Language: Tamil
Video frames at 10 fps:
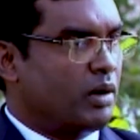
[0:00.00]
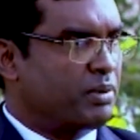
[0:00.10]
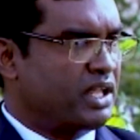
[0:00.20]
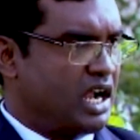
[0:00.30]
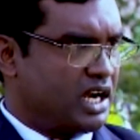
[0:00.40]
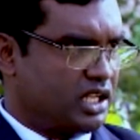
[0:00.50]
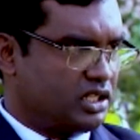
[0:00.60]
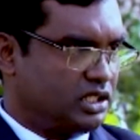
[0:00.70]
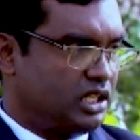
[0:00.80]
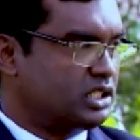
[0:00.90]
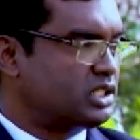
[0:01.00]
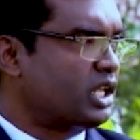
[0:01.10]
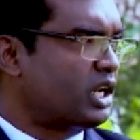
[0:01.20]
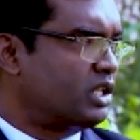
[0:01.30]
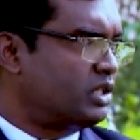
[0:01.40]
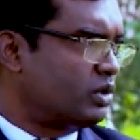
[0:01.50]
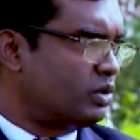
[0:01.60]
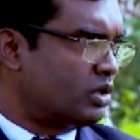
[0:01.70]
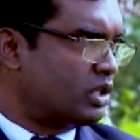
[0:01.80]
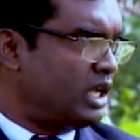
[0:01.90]
அப்படியான இதுகளுக்கு செய்கிற
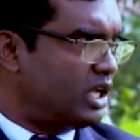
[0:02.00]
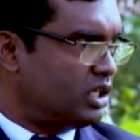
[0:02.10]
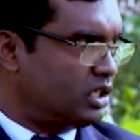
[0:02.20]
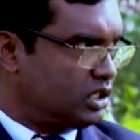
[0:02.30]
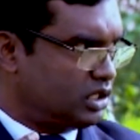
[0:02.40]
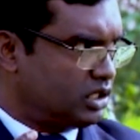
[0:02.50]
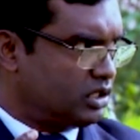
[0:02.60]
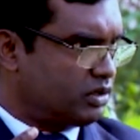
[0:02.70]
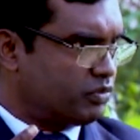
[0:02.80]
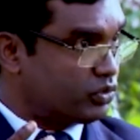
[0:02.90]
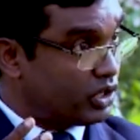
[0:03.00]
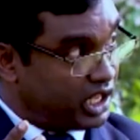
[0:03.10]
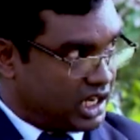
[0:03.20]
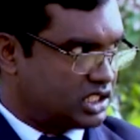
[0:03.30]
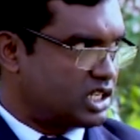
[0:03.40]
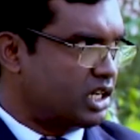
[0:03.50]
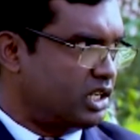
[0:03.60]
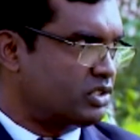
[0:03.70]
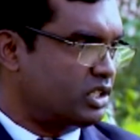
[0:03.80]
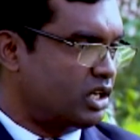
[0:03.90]
சொல்கிறது
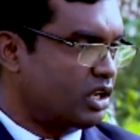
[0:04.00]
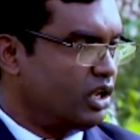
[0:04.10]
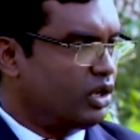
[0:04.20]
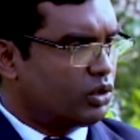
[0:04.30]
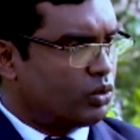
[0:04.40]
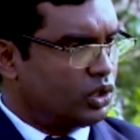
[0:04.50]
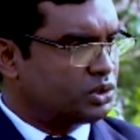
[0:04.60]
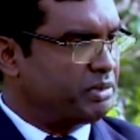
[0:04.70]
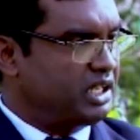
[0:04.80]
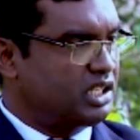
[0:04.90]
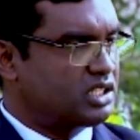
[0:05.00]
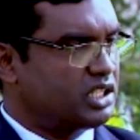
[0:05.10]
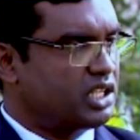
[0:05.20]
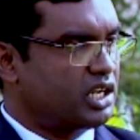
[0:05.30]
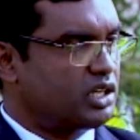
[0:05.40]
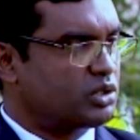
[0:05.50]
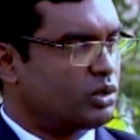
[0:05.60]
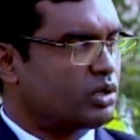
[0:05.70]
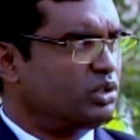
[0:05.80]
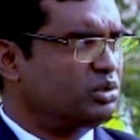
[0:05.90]
ரீகன்ஸ்ட்ரக்டிவ் சர்ஜரி கோஸ்மெட்டிக் சர்ஜரி என்று
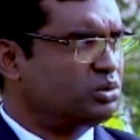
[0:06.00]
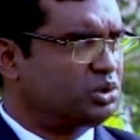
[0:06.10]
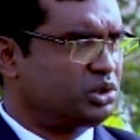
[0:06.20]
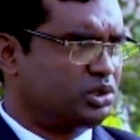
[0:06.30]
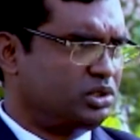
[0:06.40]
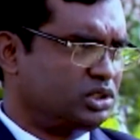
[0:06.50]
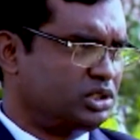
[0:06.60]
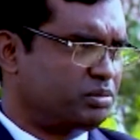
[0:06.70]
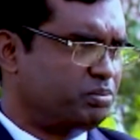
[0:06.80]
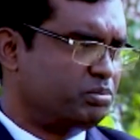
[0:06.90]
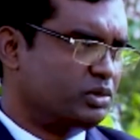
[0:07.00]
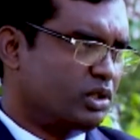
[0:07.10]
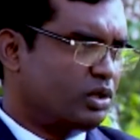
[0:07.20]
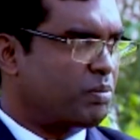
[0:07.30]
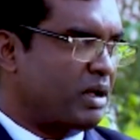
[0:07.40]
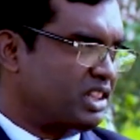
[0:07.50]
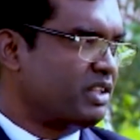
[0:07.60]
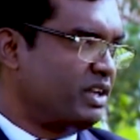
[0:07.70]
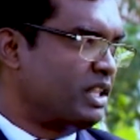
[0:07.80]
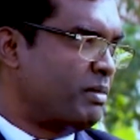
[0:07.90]
சொல்கிறது நூற்றுக்கு ஒரு
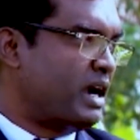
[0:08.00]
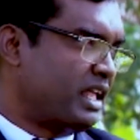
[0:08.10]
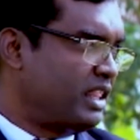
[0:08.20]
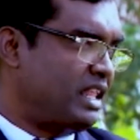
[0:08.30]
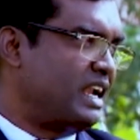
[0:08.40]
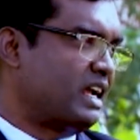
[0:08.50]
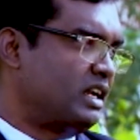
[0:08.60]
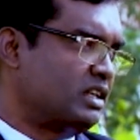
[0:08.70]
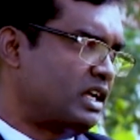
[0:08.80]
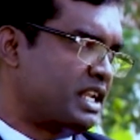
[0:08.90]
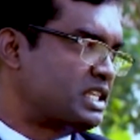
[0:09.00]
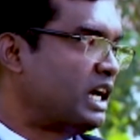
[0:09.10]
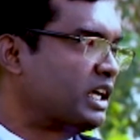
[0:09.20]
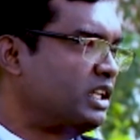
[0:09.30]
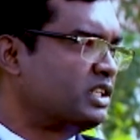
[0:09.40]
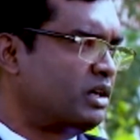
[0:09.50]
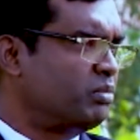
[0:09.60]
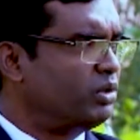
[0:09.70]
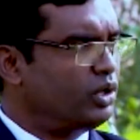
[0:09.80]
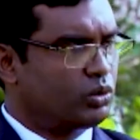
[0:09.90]
பத்து வீதமான இது தான் நாங்கள் அரசாங்கத்தில்
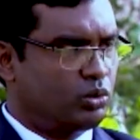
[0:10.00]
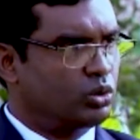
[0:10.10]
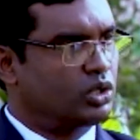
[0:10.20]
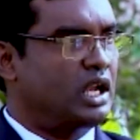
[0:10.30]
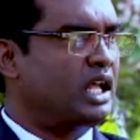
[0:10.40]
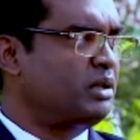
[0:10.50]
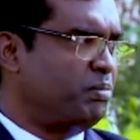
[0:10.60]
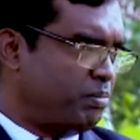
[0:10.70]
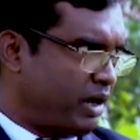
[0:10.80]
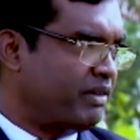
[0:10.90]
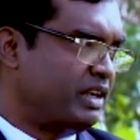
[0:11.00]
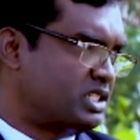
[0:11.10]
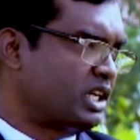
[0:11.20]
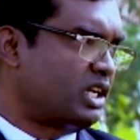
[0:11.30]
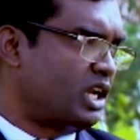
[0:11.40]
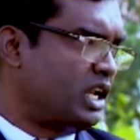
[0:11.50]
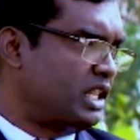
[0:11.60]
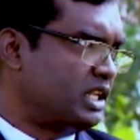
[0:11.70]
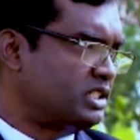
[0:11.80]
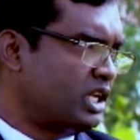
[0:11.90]
செய்கிறோம் கூடுதலாக அது ப்ரைவேட்
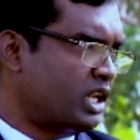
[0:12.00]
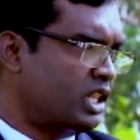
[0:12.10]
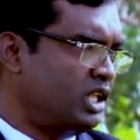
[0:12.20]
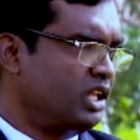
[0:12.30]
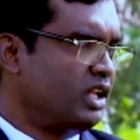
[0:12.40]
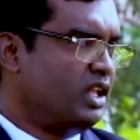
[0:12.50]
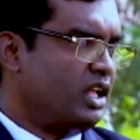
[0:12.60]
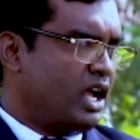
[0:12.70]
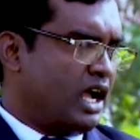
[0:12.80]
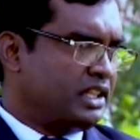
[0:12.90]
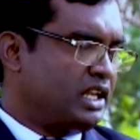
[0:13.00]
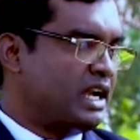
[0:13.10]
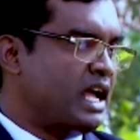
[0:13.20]
செக்டரில் தான் செய்கிறது அதில்